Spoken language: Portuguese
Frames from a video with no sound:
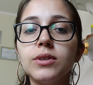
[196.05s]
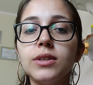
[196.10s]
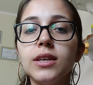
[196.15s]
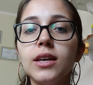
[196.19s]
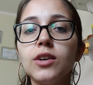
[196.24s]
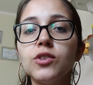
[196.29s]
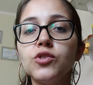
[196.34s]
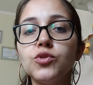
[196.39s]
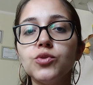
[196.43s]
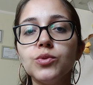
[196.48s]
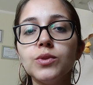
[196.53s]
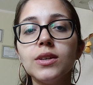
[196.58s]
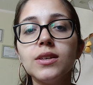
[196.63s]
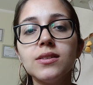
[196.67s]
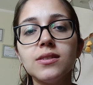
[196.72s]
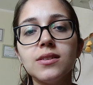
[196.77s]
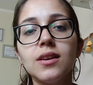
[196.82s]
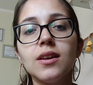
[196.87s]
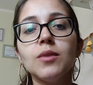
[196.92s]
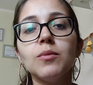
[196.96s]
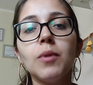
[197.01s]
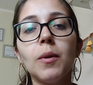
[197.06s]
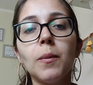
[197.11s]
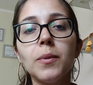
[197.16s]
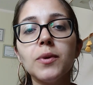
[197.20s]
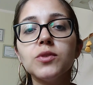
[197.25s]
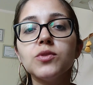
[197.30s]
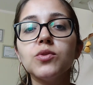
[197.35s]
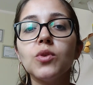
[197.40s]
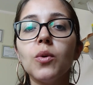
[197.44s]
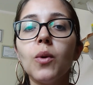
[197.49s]
que ajuda a ser uma
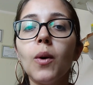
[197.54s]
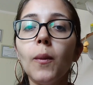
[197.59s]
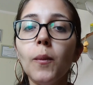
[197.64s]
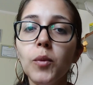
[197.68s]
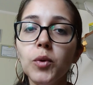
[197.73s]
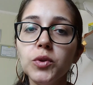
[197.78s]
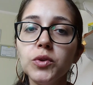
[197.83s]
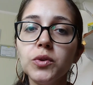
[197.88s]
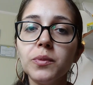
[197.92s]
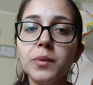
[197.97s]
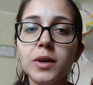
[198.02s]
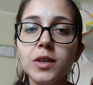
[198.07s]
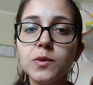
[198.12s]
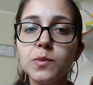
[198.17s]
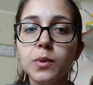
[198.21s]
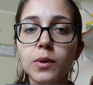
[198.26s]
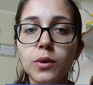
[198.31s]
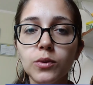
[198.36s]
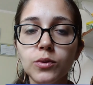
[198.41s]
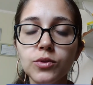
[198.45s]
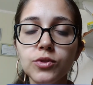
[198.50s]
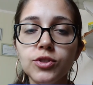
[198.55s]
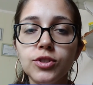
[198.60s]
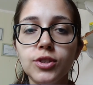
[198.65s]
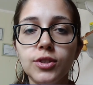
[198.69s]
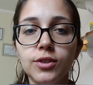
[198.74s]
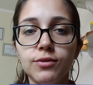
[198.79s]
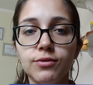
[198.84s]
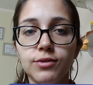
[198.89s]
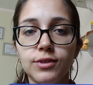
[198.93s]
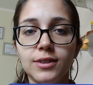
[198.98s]
pessoa muito mais
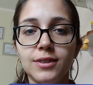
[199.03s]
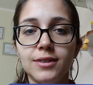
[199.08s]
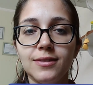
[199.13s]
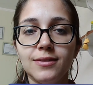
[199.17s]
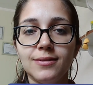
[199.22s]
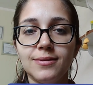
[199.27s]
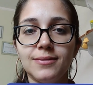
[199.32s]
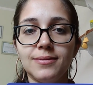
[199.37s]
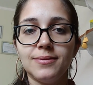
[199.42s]
produtiva.